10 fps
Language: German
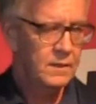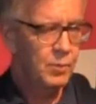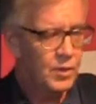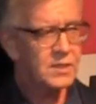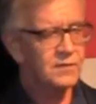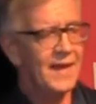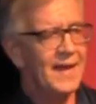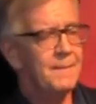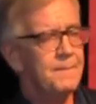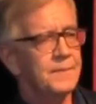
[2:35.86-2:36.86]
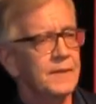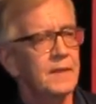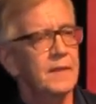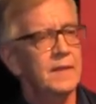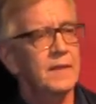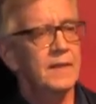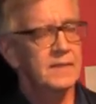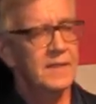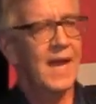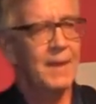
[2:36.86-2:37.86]
Die Bundeswehr
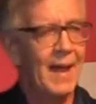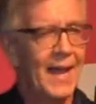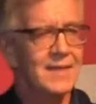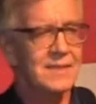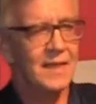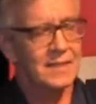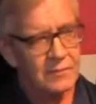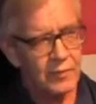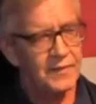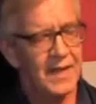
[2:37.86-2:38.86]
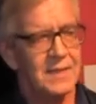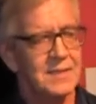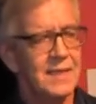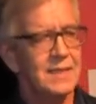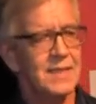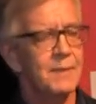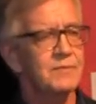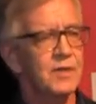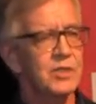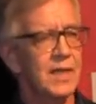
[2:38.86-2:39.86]
ist in einem Einsatz, wo wir als Linke
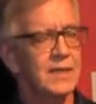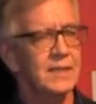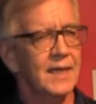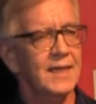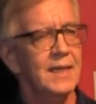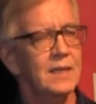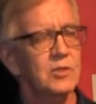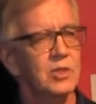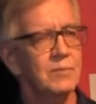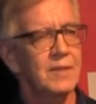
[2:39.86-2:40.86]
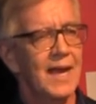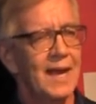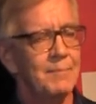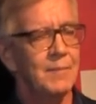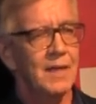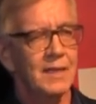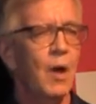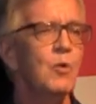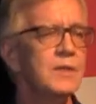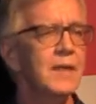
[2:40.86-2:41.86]
selbstverständlich dagegen gestimmt haben,
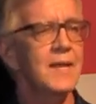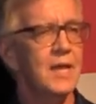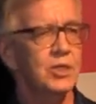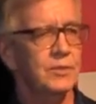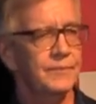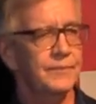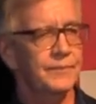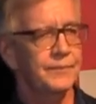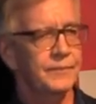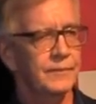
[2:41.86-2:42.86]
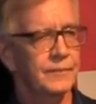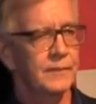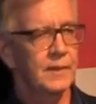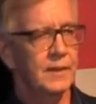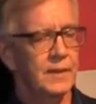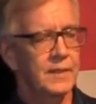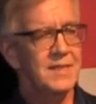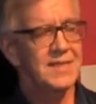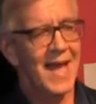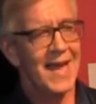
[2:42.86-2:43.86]
Counter Dash.
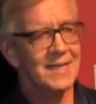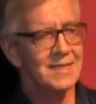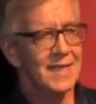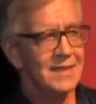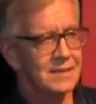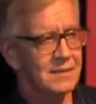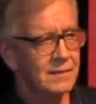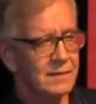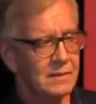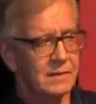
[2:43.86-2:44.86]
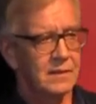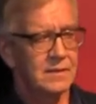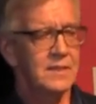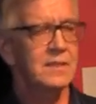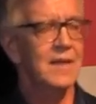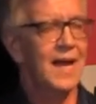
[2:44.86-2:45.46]
Dieser Einsatz dient